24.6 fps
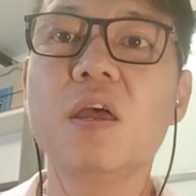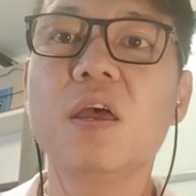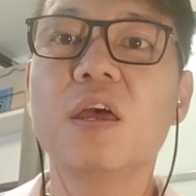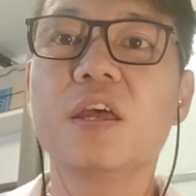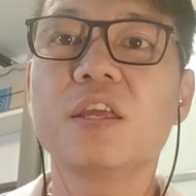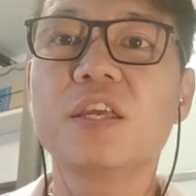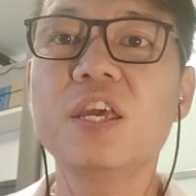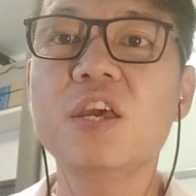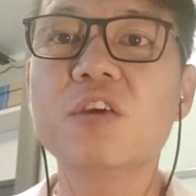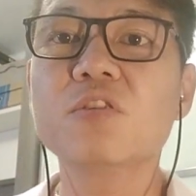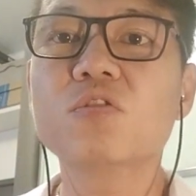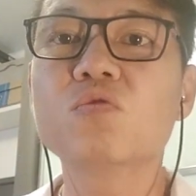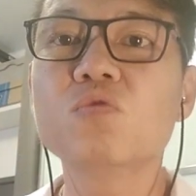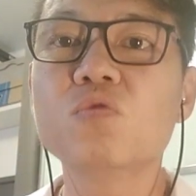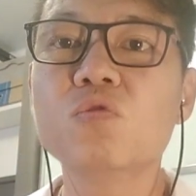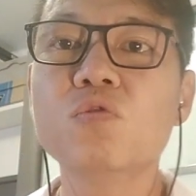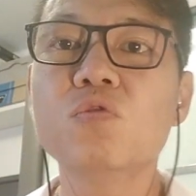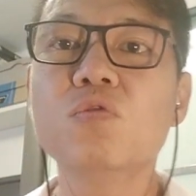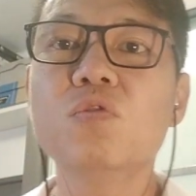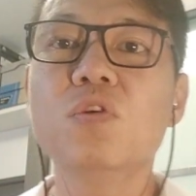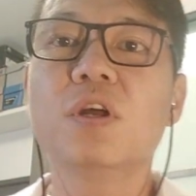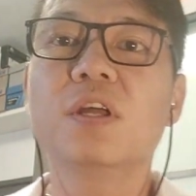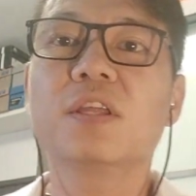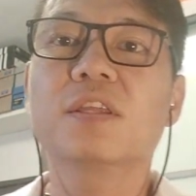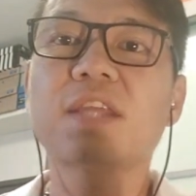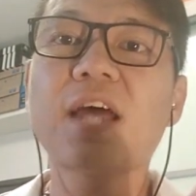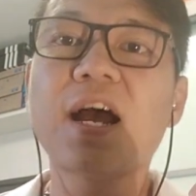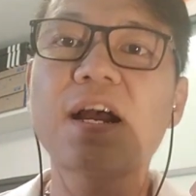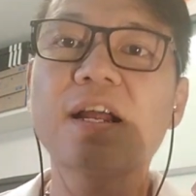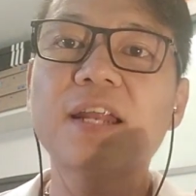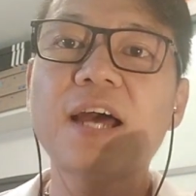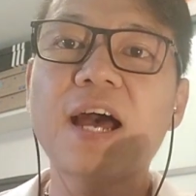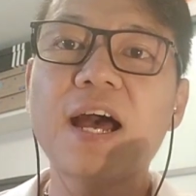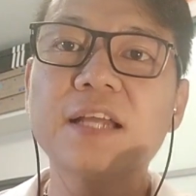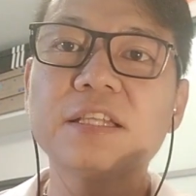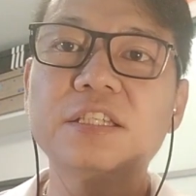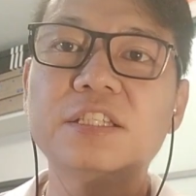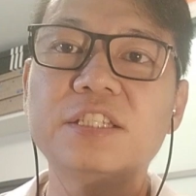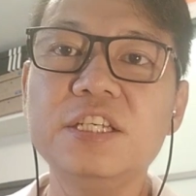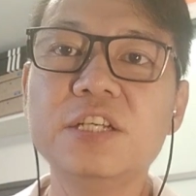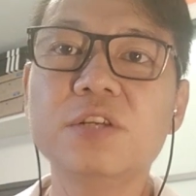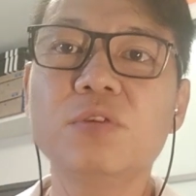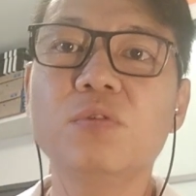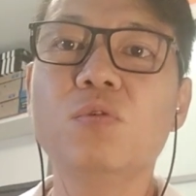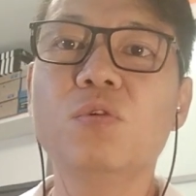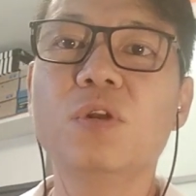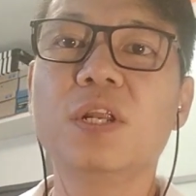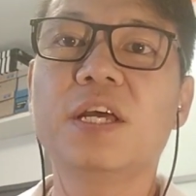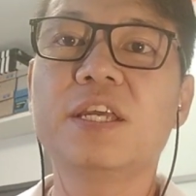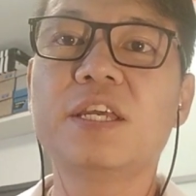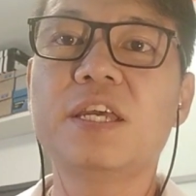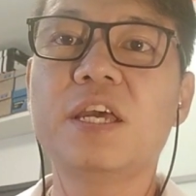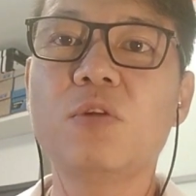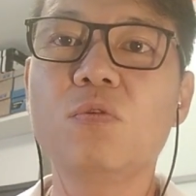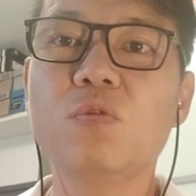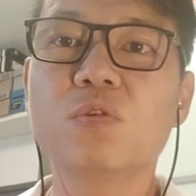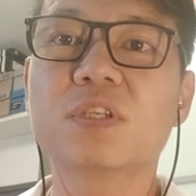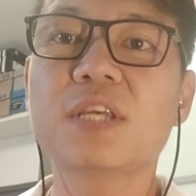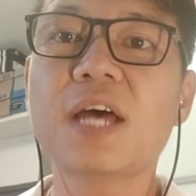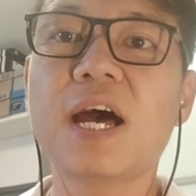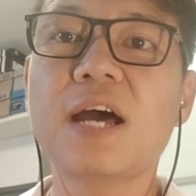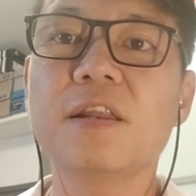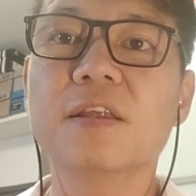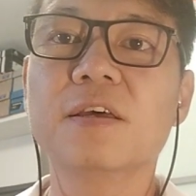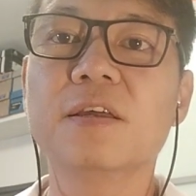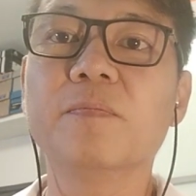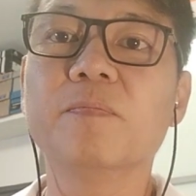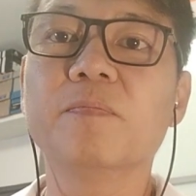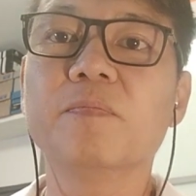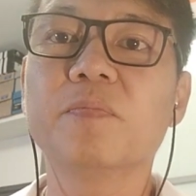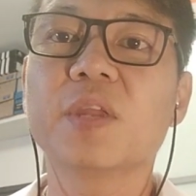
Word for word: 耶稣当他进入了耶路撒冷。